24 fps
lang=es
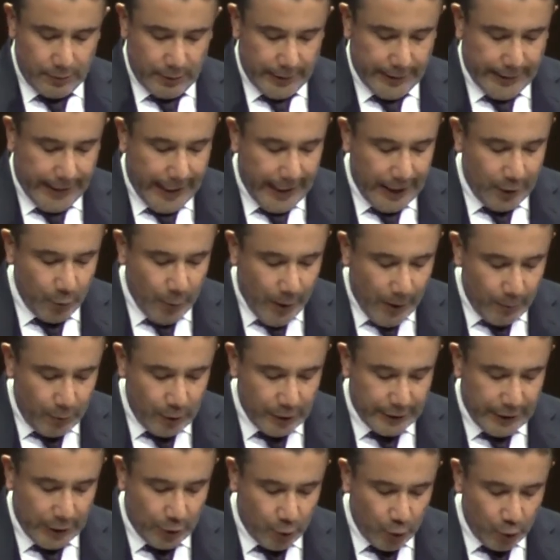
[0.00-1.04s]
que el nuevo
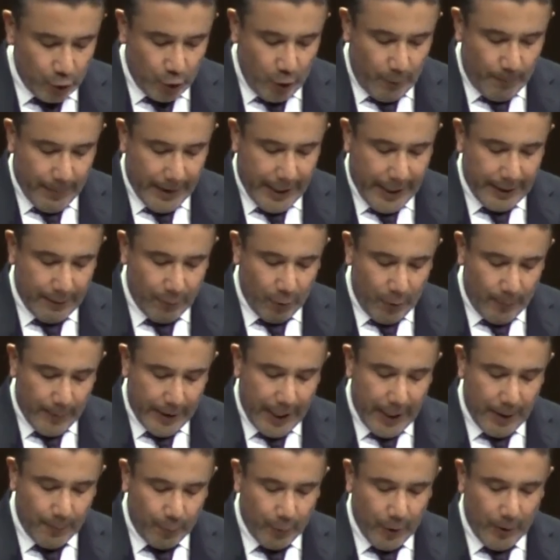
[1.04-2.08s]
instituto para devolver
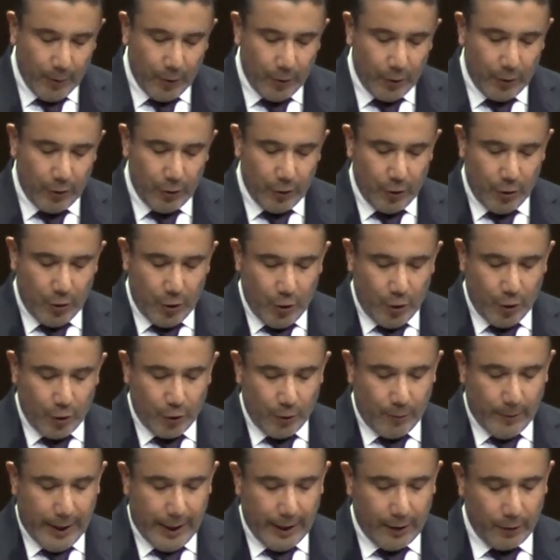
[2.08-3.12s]
al pueblo lo
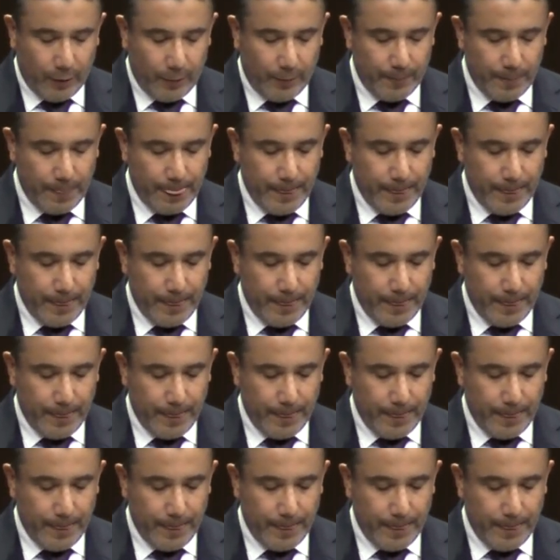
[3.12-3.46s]
robado.